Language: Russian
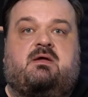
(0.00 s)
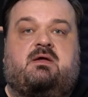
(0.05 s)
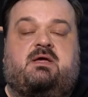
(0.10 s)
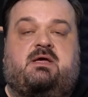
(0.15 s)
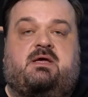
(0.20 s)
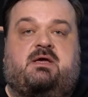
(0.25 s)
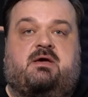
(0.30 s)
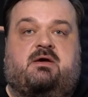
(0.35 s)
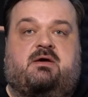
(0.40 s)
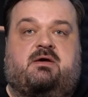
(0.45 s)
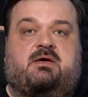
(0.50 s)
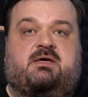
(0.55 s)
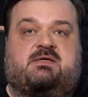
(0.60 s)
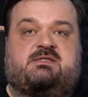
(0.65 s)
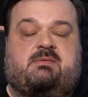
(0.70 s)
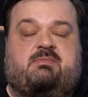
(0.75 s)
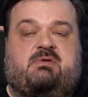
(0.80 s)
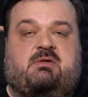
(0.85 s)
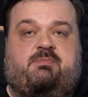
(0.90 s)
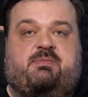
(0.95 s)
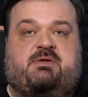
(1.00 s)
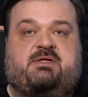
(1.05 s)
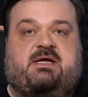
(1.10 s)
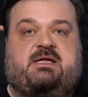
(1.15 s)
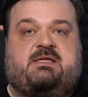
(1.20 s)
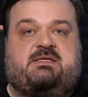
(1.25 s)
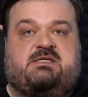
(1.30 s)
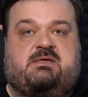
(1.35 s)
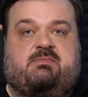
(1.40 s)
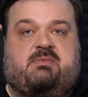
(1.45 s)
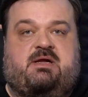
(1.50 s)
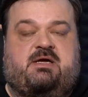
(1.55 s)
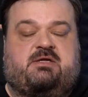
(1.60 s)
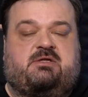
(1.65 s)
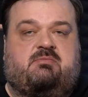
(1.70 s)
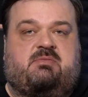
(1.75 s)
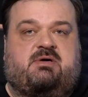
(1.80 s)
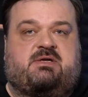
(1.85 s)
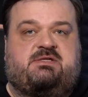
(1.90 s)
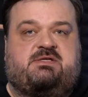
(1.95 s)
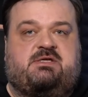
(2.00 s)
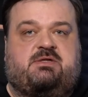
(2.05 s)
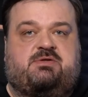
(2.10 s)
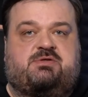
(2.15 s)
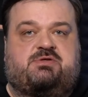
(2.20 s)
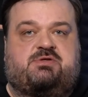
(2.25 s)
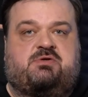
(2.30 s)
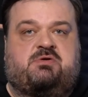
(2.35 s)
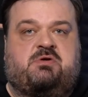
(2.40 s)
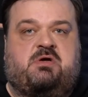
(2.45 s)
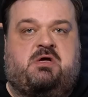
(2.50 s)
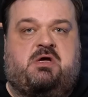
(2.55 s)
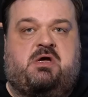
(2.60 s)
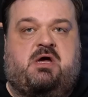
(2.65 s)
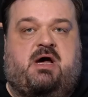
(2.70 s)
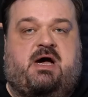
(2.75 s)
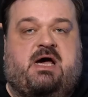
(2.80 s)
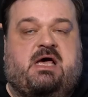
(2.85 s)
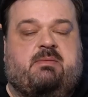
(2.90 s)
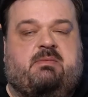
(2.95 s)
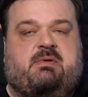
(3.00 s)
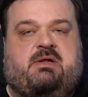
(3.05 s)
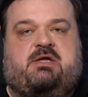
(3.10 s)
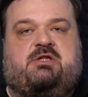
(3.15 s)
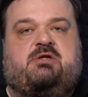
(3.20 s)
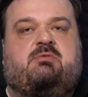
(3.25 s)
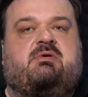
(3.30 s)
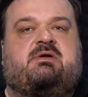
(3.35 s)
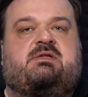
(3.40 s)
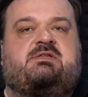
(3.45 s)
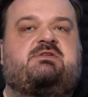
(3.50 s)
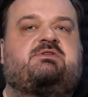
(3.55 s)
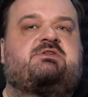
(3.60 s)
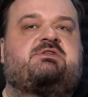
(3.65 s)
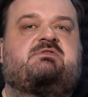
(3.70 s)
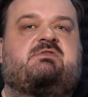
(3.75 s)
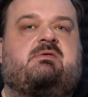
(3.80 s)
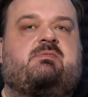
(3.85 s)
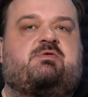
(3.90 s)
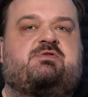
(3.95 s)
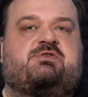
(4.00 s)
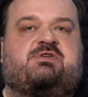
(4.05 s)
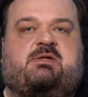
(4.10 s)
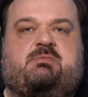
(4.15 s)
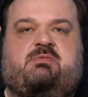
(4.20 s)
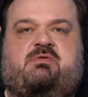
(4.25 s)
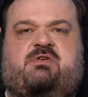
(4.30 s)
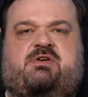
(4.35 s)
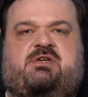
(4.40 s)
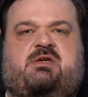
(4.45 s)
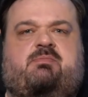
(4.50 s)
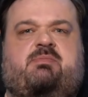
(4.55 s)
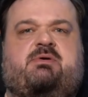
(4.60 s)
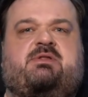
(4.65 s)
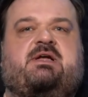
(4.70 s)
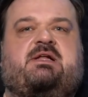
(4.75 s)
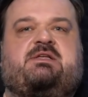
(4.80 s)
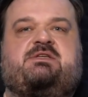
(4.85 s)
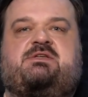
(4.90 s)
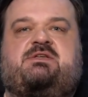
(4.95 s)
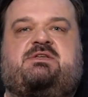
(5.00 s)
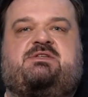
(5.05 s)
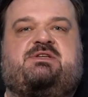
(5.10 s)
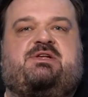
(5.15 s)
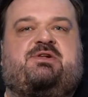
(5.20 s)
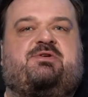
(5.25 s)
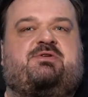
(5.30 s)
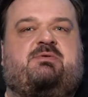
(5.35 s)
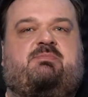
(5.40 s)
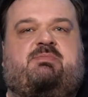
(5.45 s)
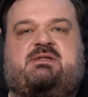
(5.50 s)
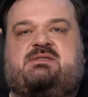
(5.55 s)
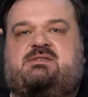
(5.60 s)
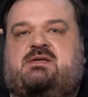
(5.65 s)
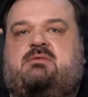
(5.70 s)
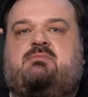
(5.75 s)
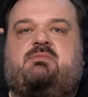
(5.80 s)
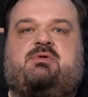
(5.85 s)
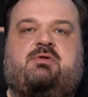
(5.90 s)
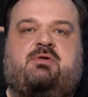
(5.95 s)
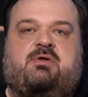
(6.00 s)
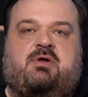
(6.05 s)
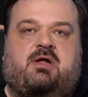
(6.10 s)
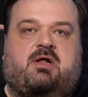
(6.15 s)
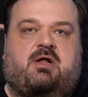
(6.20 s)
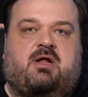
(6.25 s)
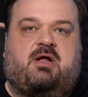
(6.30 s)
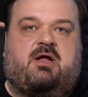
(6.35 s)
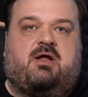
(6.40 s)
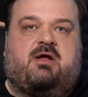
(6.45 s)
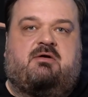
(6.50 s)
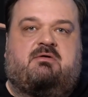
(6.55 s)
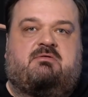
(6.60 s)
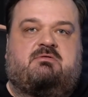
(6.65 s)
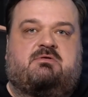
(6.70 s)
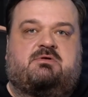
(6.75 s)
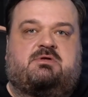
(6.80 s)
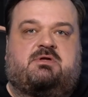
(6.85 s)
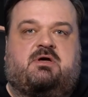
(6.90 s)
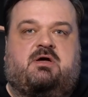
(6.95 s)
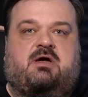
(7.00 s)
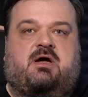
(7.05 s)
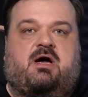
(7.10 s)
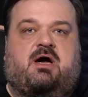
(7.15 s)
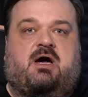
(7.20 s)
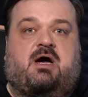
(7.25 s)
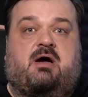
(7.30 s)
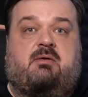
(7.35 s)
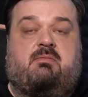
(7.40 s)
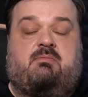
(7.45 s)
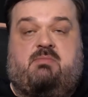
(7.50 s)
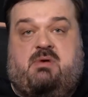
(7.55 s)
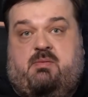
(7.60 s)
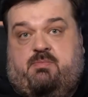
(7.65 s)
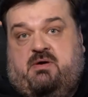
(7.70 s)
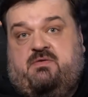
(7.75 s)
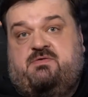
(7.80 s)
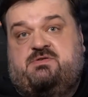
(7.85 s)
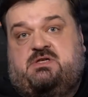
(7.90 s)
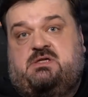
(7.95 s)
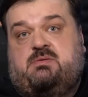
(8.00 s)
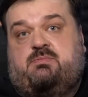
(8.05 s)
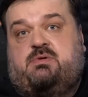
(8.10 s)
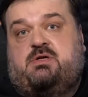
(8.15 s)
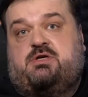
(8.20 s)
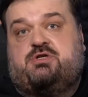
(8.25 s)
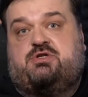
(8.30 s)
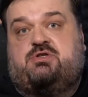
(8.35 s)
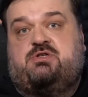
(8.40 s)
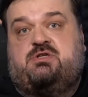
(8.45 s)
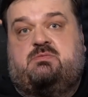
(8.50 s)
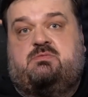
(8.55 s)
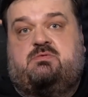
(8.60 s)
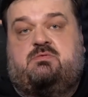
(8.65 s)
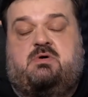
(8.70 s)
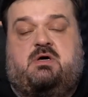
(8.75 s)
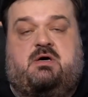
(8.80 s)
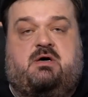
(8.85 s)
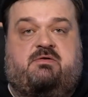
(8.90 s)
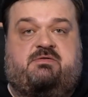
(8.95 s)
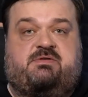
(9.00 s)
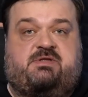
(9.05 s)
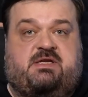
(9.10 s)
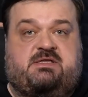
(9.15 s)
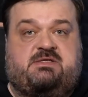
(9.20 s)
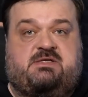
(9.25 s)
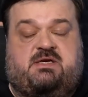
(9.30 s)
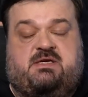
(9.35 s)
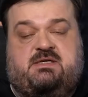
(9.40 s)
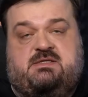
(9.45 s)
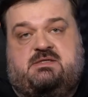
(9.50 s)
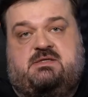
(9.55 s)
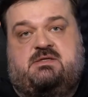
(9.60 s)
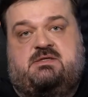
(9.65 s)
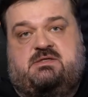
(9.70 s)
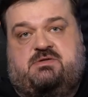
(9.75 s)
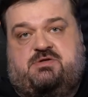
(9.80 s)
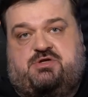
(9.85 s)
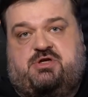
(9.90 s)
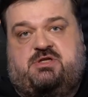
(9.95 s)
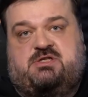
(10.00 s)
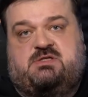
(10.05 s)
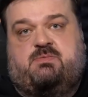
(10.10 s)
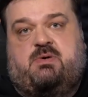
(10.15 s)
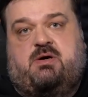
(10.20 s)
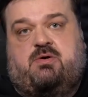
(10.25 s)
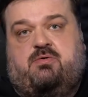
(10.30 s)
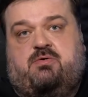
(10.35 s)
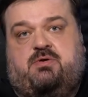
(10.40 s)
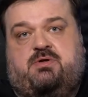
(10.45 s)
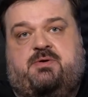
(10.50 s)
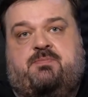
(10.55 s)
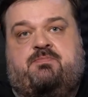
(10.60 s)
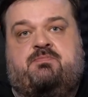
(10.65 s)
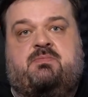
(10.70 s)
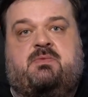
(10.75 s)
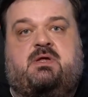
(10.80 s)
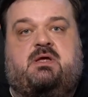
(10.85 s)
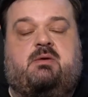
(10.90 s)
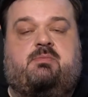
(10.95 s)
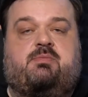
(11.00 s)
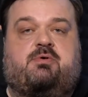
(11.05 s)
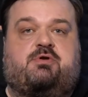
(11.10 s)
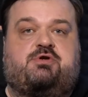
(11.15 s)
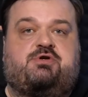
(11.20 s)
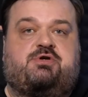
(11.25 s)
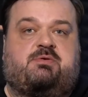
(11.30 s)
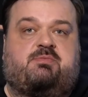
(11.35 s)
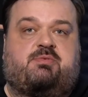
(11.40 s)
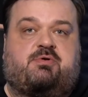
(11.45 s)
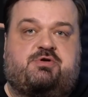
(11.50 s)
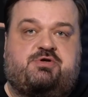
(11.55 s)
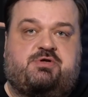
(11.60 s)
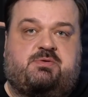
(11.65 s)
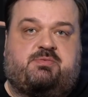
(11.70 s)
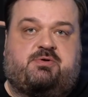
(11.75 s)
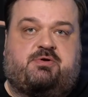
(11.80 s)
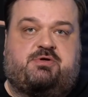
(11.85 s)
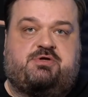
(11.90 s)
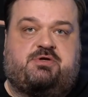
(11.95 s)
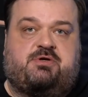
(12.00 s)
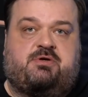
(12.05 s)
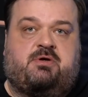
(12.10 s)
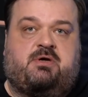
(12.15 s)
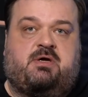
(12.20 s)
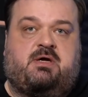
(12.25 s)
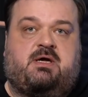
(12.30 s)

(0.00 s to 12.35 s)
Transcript: и э, забил пенальти Эмилиану Мартинесу. А Эмилиану Мартинес в вопросах отбивания пенальти не зеленый пацан был. Вот. А Мбаппе взял и положил ему э, в третий раз совершенно спокойно и прочее, и прочее, и прочее.